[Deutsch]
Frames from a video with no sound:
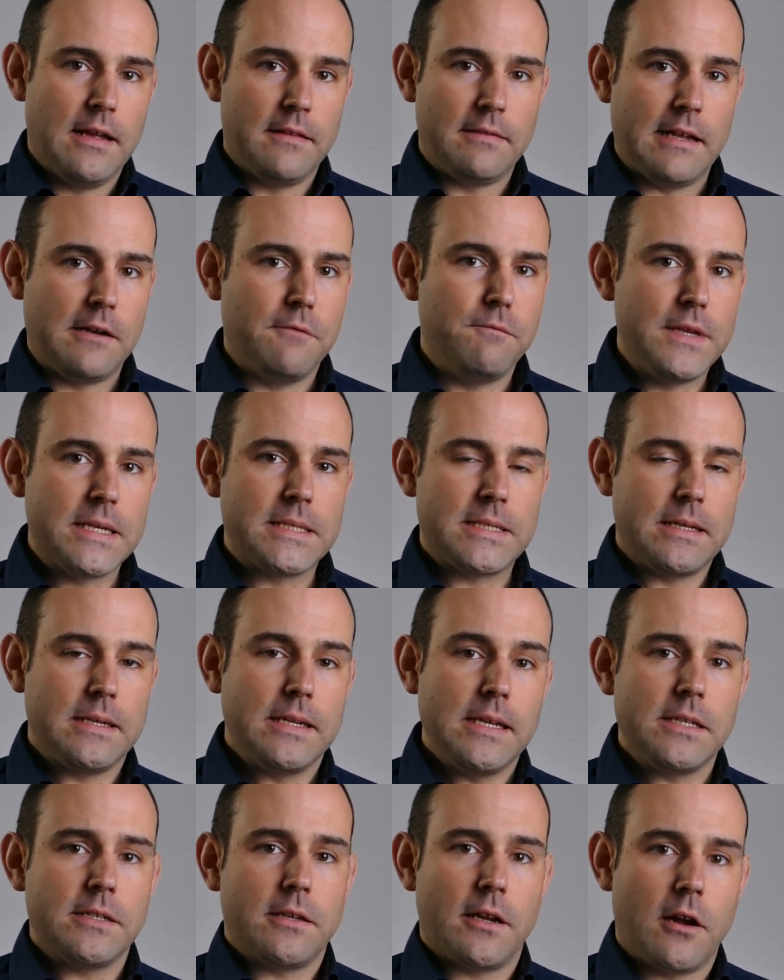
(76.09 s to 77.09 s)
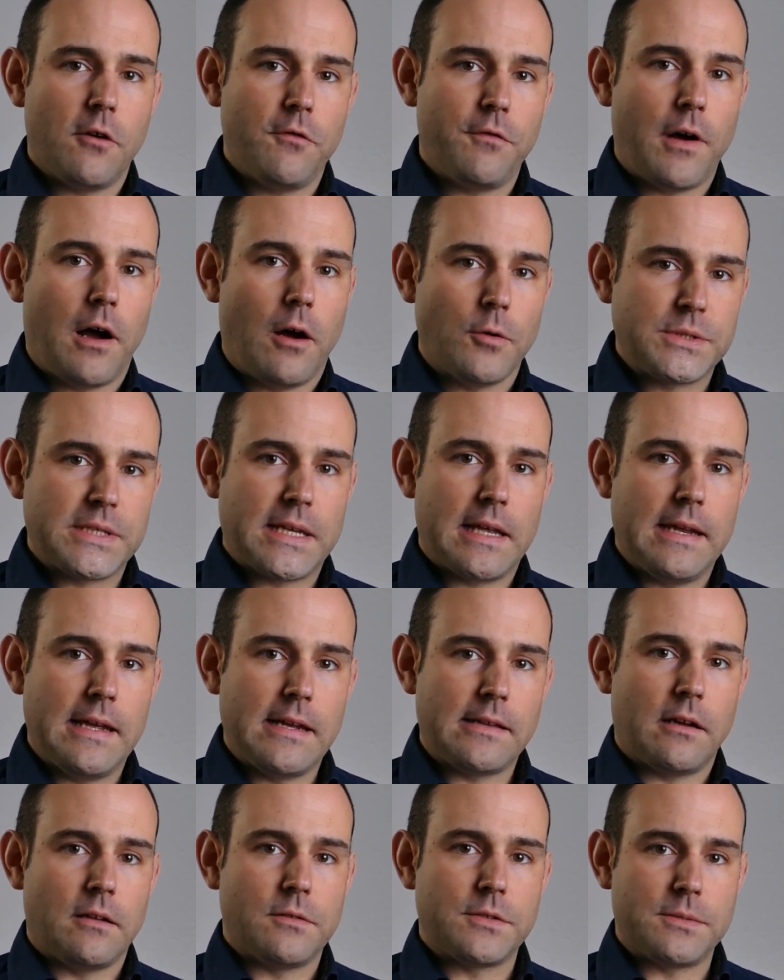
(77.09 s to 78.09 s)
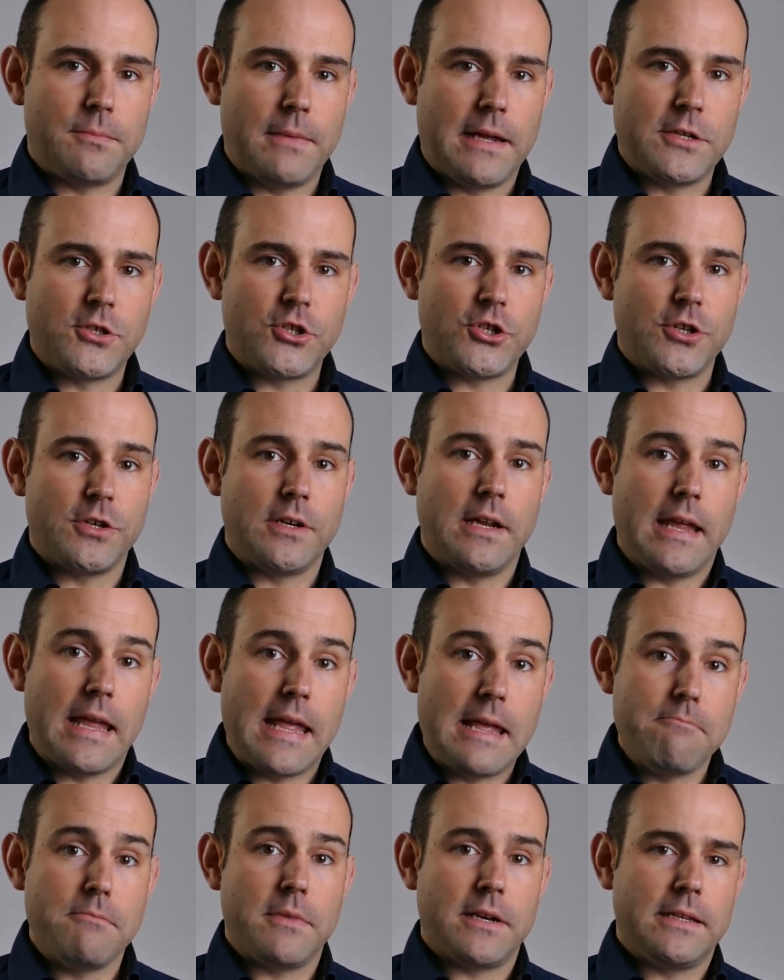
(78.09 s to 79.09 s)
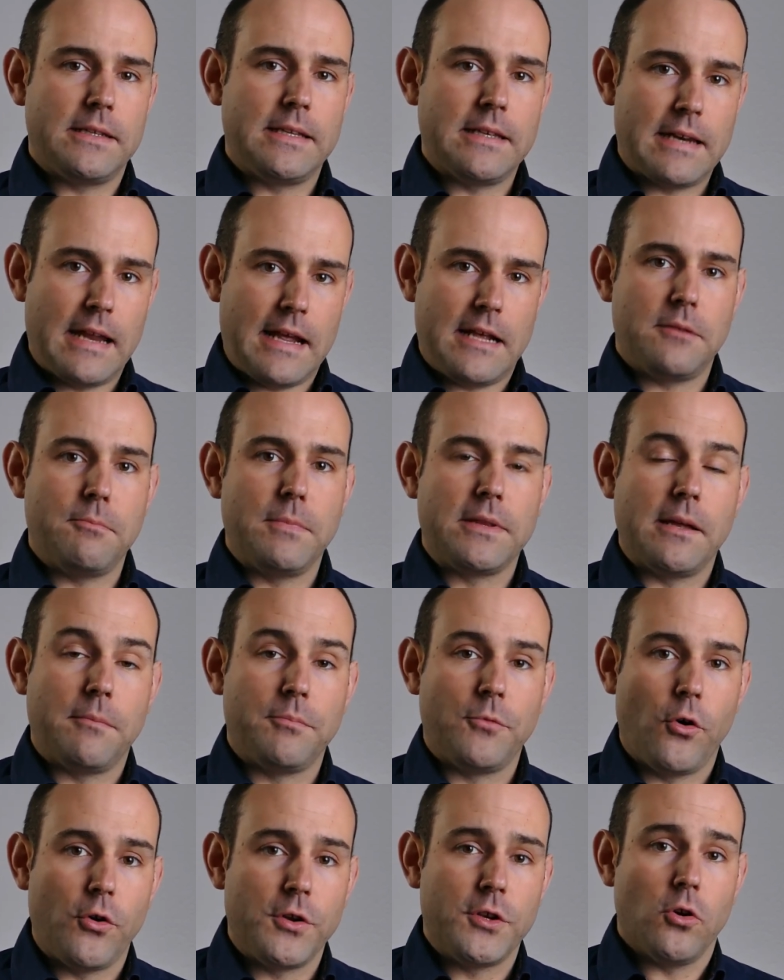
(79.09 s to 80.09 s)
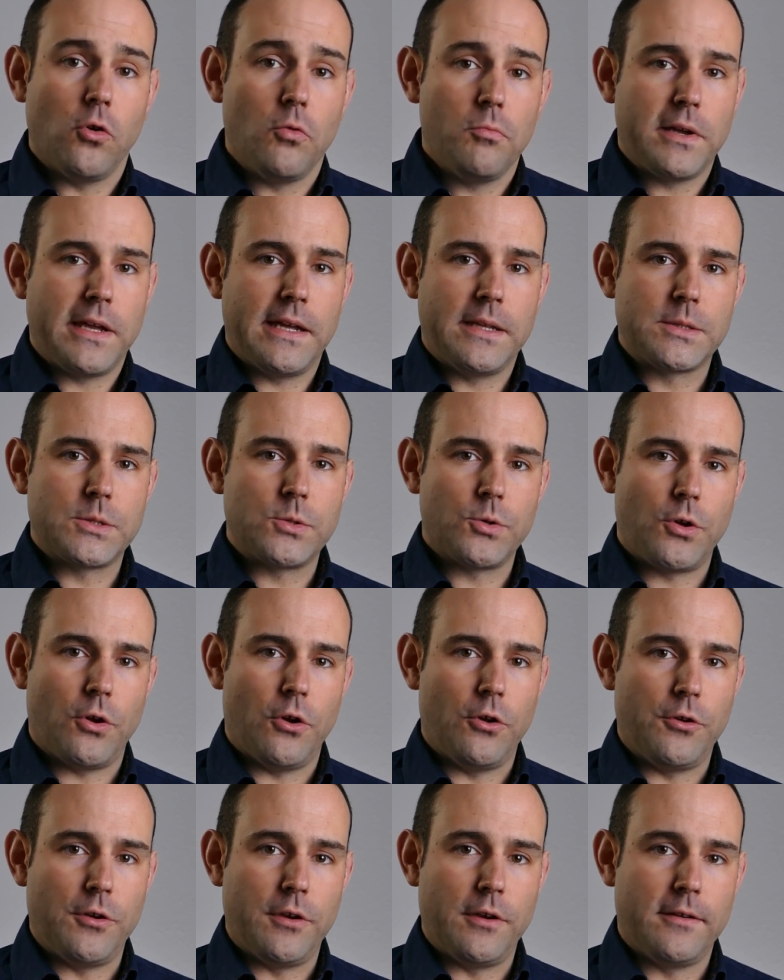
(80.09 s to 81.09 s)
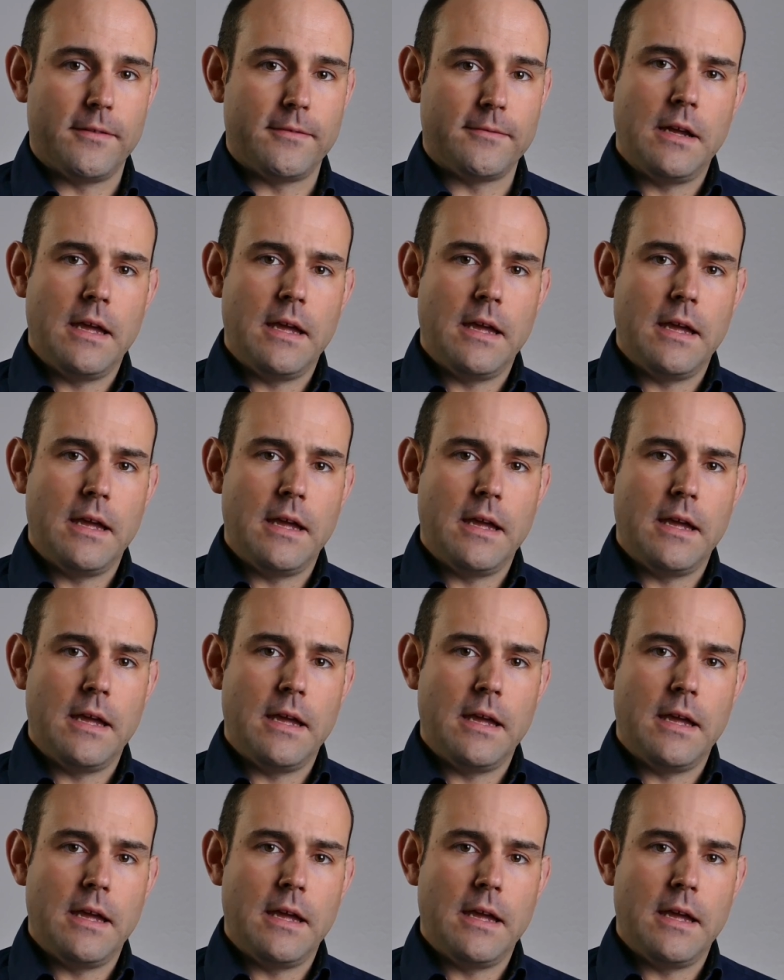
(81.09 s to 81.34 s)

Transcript: Denn wir sind nicht darauf ausgelegt, als Menschen immer direkt mit dem Neuen umgehen zu können.